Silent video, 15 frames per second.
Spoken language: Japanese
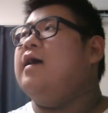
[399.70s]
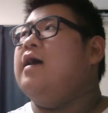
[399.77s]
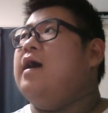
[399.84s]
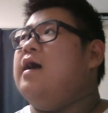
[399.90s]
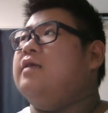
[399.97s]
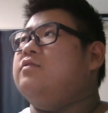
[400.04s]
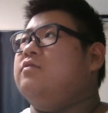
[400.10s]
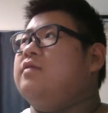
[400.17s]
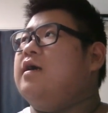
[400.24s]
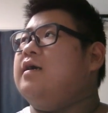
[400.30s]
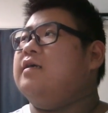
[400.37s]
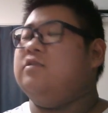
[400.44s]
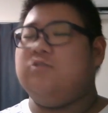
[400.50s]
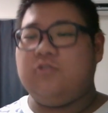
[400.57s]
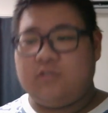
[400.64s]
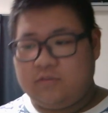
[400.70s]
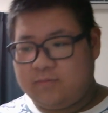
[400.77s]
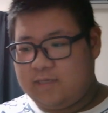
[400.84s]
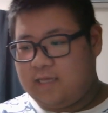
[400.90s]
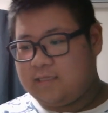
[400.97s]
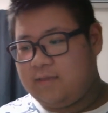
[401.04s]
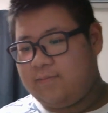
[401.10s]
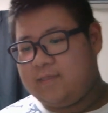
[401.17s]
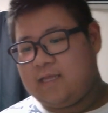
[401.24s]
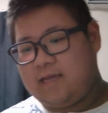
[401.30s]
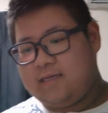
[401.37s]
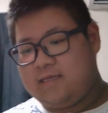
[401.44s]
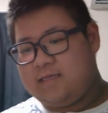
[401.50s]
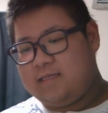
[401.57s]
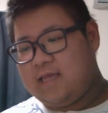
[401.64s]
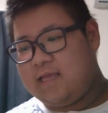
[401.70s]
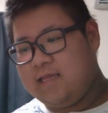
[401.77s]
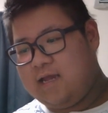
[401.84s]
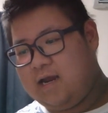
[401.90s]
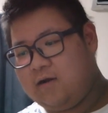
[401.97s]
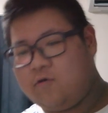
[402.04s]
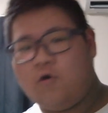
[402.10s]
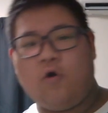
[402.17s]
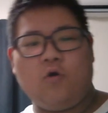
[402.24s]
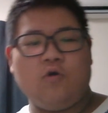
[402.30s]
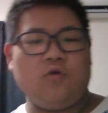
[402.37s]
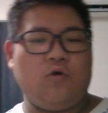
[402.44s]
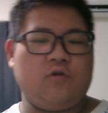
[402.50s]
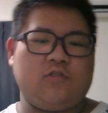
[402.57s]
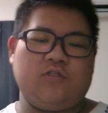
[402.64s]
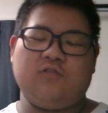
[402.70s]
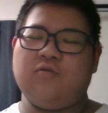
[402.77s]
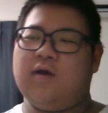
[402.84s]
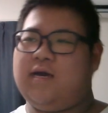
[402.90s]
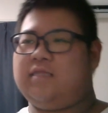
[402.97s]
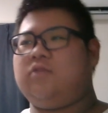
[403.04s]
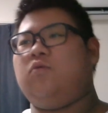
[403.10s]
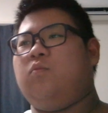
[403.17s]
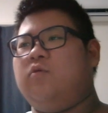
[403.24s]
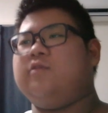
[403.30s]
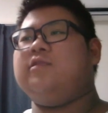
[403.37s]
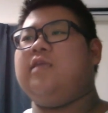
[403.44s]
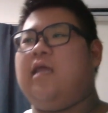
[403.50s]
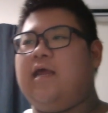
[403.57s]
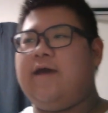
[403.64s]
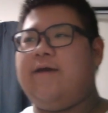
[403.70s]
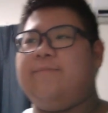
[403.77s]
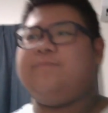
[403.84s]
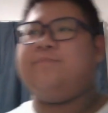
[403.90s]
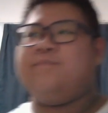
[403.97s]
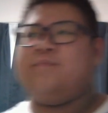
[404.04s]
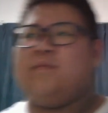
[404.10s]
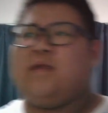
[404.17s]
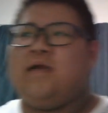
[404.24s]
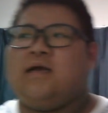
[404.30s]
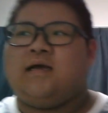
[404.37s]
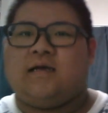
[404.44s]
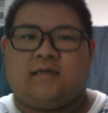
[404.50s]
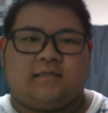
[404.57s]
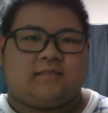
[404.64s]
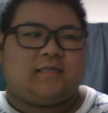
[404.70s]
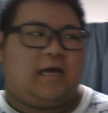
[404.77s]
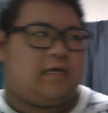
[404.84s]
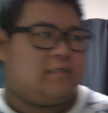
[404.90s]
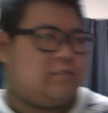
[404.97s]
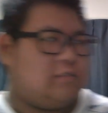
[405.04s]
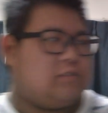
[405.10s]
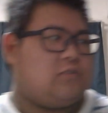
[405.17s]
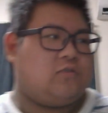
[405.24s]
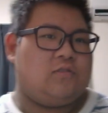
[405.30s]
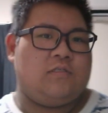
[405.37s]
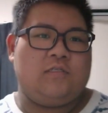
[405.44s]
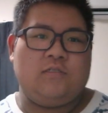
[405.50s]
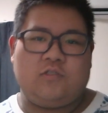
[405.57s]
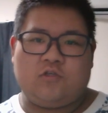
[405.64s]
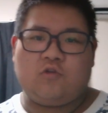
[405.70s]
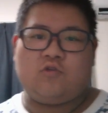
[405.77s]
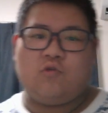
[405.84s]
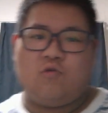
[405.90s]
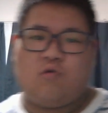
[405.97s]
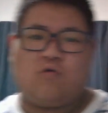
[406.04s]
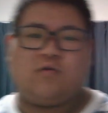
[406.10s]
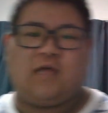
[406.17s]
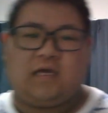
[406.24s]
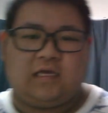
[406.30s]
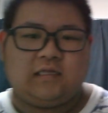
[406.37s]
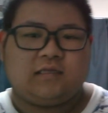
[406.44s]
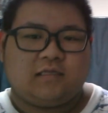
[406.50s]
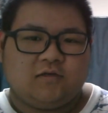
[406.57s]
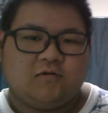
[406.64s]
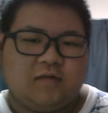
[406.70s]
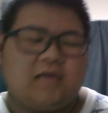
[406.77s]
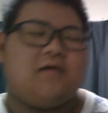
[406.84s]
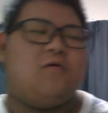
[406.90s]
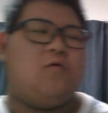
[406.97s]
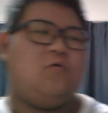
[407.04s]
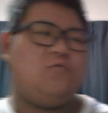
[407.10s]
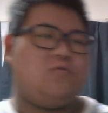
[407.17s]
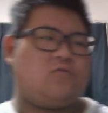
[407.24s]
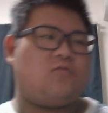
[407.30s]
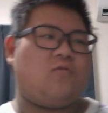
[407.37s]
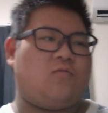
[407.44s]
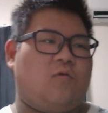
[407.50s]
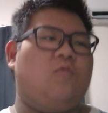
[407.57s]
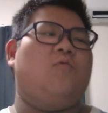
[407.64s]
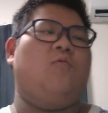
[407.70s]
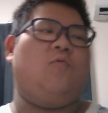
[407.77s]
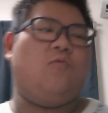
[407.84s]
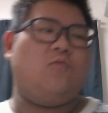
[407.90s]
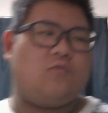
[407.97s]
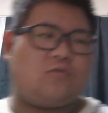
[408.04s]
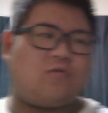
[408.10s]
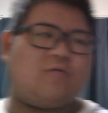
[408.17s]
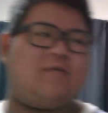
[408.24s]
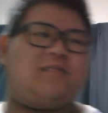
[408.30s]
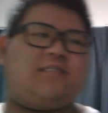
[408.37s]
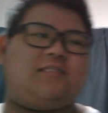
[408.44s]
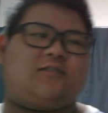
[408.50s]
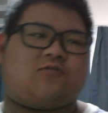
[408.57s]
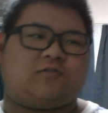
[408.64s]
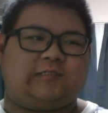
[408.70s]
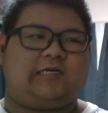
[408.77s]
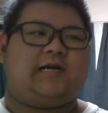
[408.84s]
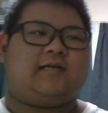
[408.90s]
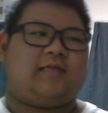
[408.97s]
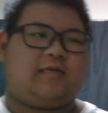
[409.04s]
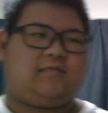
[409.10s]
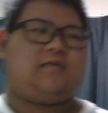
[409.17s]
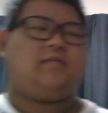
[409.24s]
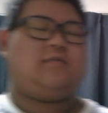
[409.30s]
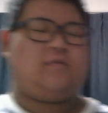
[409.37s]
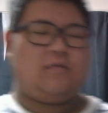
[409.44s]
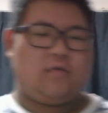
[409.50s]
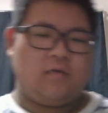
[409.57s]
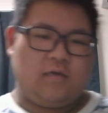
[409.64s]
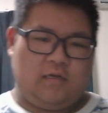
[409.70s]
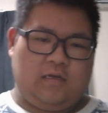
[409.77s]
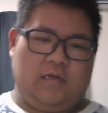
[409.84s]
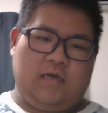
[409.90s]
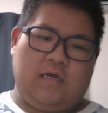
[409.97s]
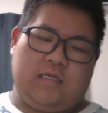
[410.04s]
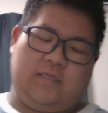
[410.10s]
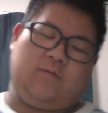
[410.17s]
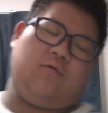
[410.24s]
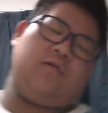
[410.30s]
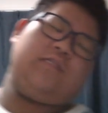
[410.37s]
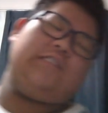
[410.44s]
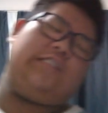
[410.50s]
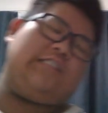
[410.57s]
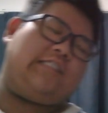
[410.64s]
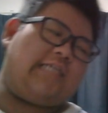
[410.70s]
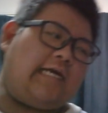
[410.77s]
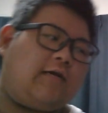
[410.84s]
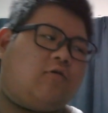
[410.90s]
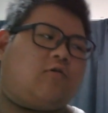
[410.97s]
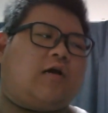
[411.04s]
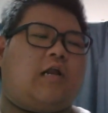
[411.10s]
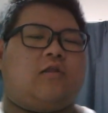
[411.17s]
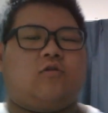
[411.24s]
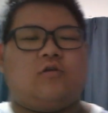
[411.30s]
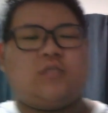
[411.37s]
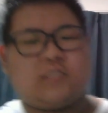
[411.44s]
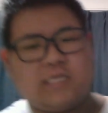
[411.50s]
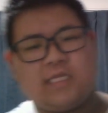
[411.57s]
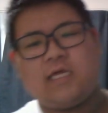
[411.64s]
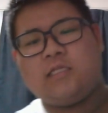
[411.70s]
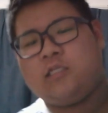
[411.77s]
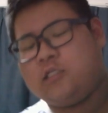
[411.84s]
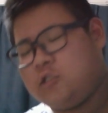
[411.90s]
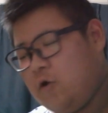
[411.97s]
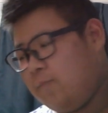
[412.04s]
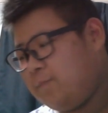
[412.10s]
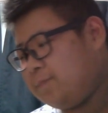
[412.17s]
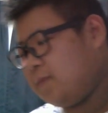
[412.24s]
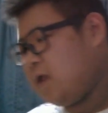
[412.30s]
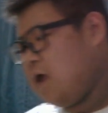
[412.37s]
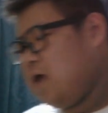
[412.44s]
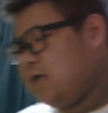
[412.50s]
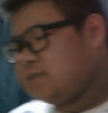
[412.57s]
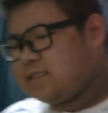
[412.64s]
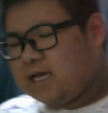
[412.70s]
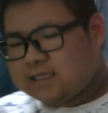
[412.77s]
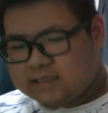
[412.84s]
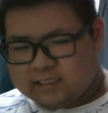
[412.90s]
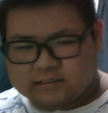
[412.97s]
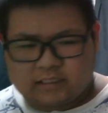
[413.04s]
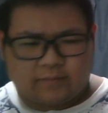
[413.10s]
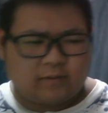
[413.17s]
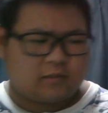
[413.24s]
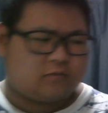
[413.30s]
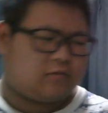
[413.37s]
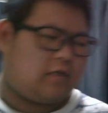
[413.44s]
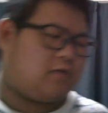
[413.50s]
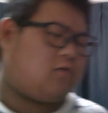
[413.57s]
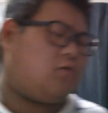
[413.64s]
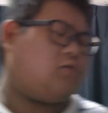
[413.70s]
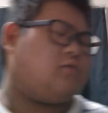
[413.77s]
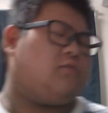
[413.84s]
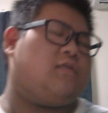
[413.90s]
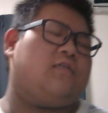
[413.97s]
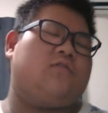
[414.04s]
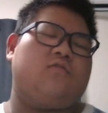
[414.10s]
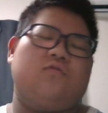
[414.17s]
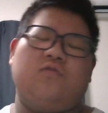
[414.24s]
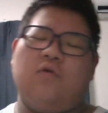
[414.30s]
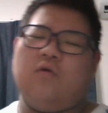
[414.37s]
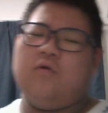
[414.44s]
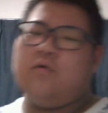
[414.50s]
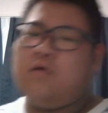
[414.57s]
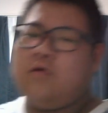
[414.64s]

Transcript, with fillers: あとなんか YouTube やってみたり、何かの行動をするのかと思ったら、単純にちょっと動くだけっていうね。本当、ほ、本当にじっとしてられないんだって。らこれちっちゃい頃からの癖なんですよ。立って喋るときはこういうね、ちょっと、